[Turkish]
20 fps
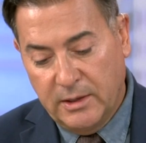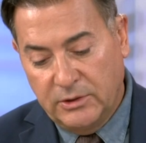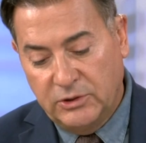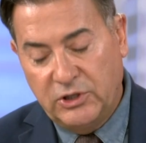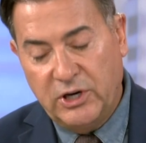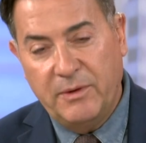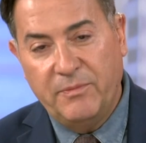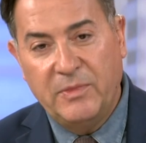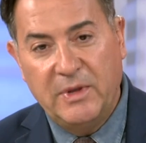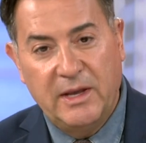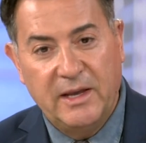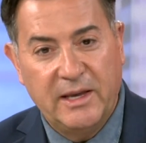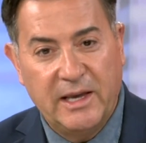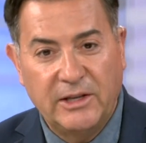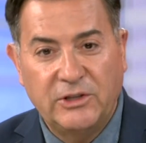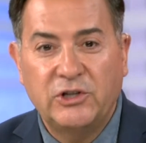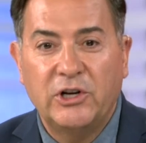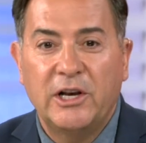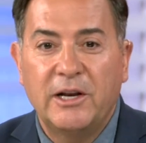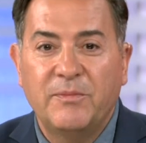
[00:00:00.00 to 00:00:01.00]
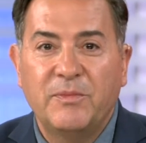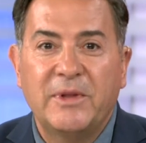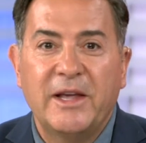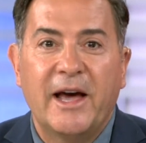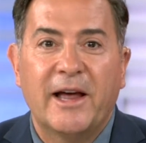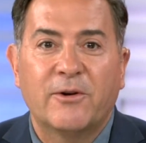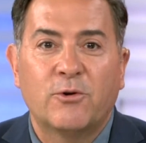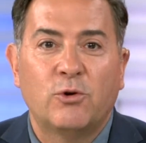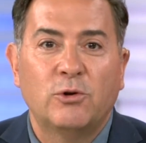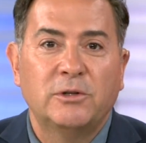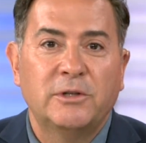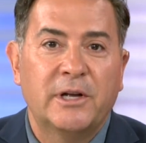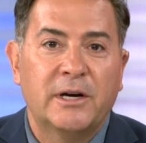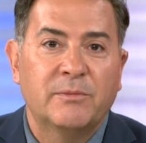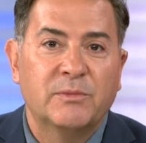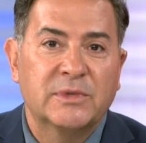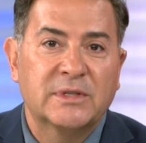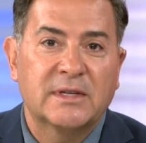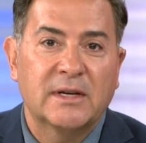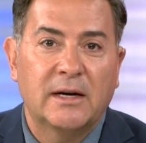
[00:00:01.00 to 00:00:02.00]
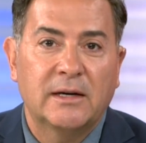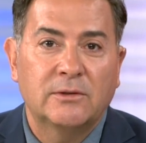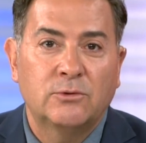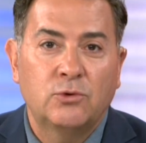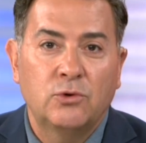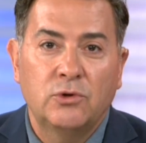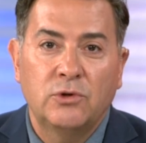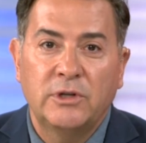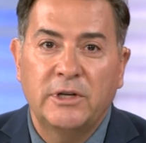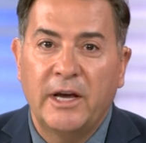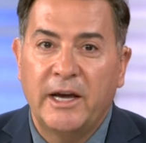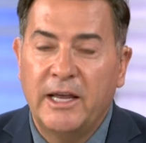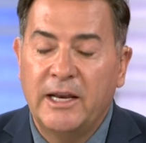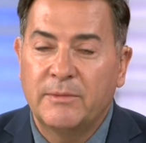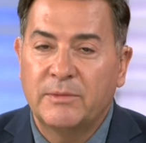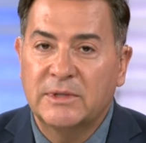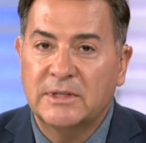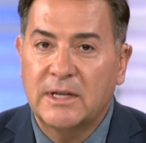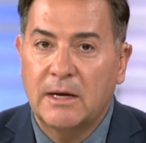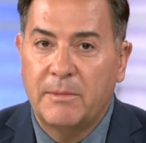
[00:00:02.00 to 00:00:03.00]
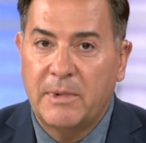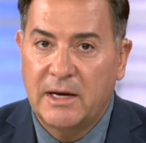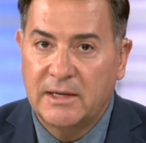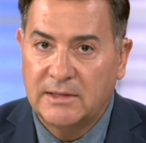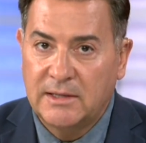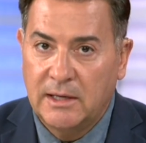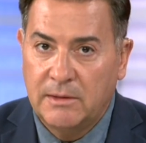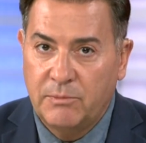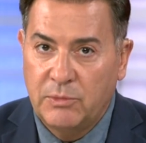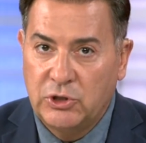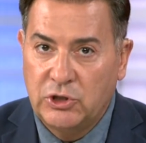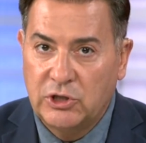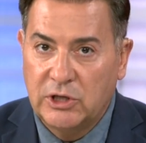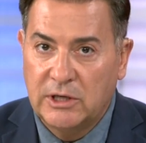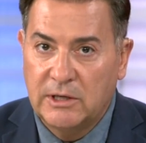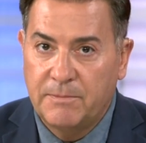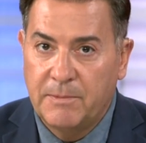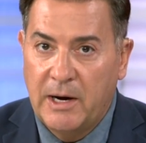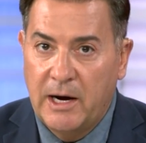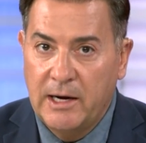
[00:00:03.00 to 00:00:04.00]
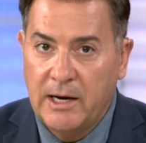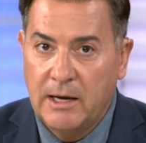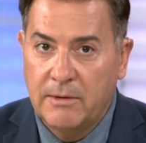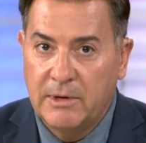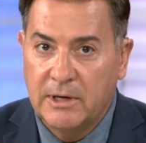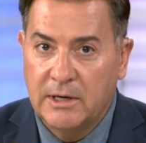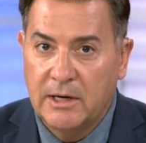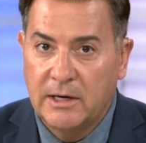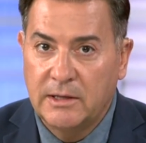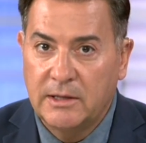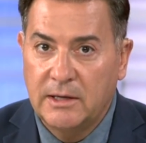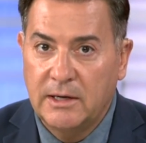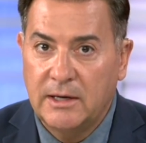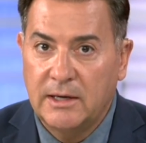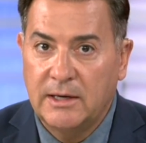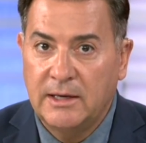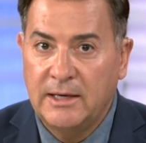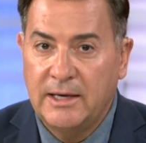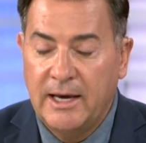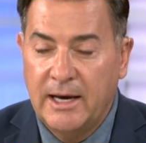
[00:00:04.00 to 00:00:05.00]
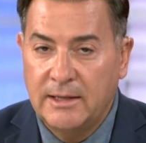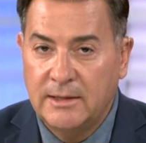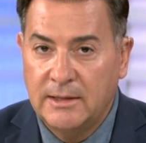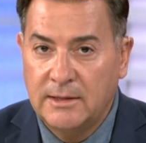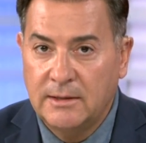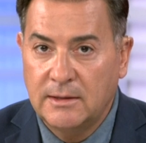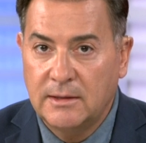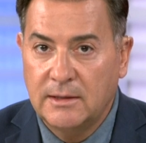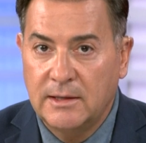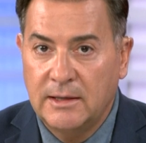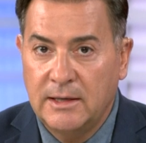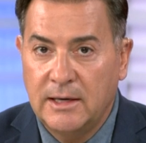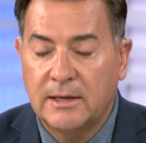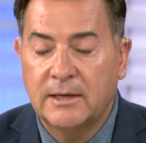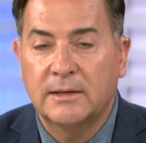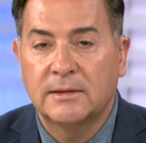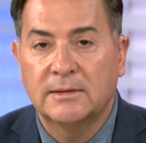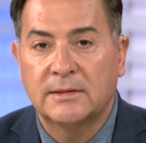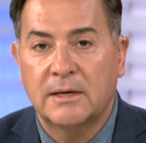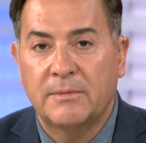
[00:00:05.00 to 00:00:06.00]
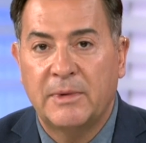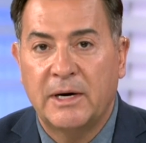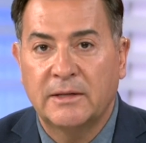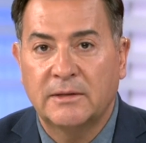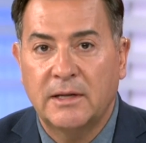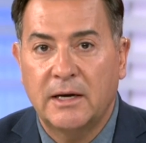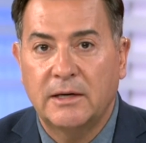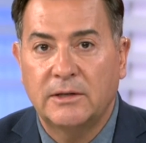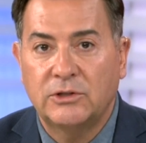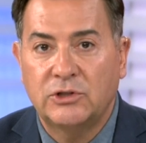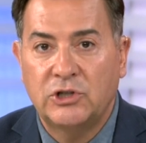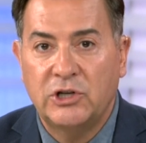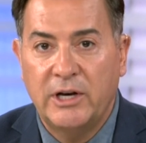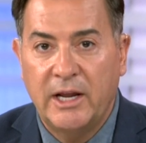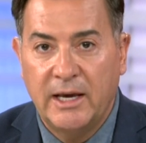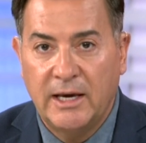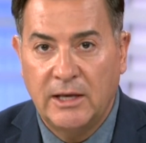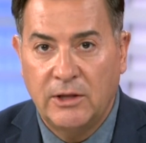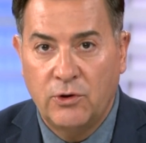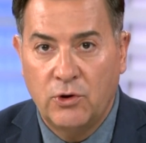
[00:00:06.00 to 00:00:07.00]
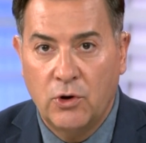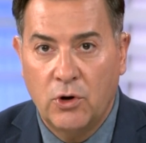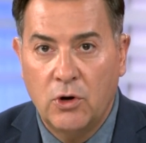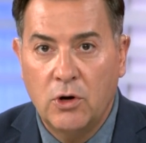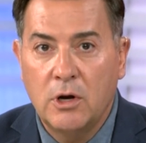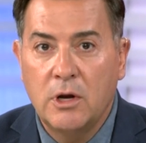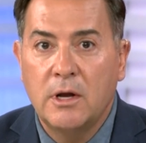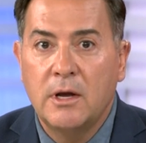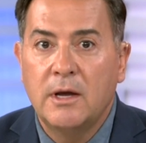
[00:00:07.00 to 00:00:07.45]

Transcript: Şimdi geçelim diğer konularımıza. Dün yayınımızda bahsetmiştik. Maliye Bakanı Yellen yakın zamanda Çin'e gidiyor.